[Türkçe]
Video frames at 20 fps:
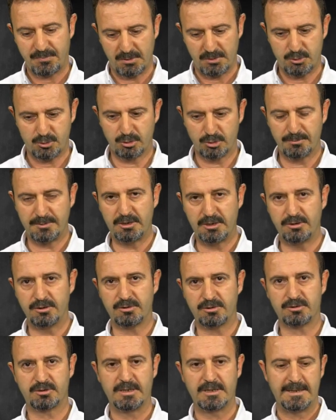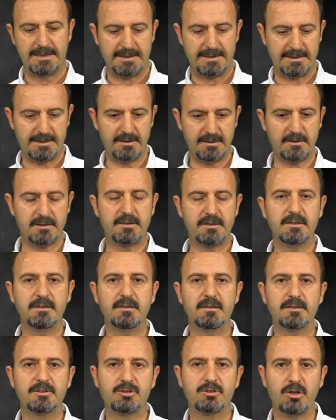Şunu biliyoruz. İlk
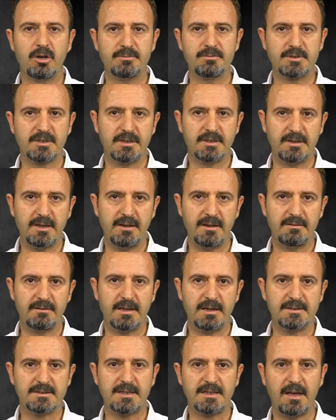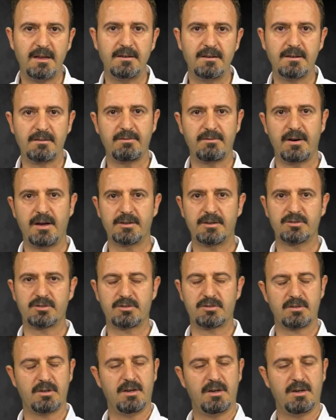yıl Chomsky'de evrensellik vardır.